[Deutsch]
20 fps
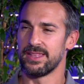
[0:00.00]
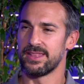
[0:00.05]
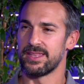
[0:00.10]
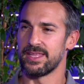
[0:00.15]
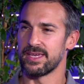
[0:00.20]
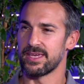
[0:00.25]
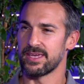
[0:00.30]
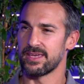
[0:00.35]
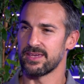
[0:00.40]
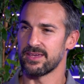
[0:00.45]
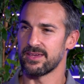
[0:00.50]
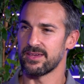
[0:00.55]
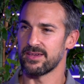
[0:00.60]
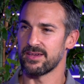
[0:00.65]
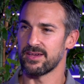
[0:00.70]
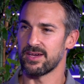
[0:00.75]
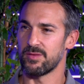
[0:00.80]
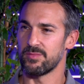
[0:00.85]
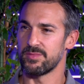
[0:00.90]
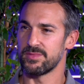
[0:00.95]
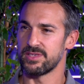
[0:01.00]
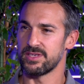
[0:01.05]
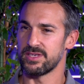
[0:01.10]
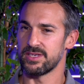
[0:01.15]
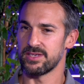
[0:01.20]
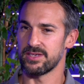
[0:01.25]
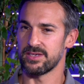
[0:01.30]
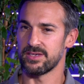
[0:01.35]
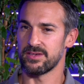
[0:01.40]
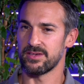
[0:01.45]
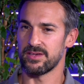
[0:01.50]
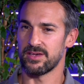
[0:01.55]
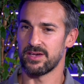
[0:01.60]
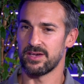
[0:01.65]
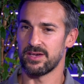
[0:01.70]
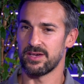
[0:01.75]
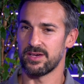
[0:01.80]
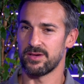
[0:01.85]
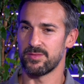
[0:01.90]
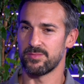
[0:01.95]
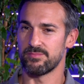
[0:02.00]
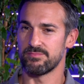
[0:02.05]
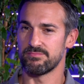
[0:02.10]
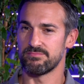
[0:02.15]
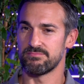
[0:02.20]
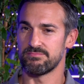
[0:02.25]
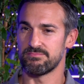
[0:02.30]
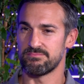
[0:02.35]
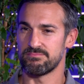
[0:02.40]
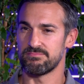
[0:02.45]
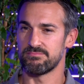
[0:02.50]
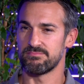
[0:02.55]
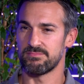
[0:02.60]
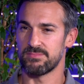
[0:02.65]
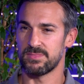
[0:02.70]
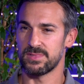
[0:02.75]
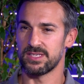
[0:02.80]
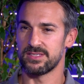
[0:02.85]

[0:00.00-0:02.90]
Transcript: denke ich, haben die ähm,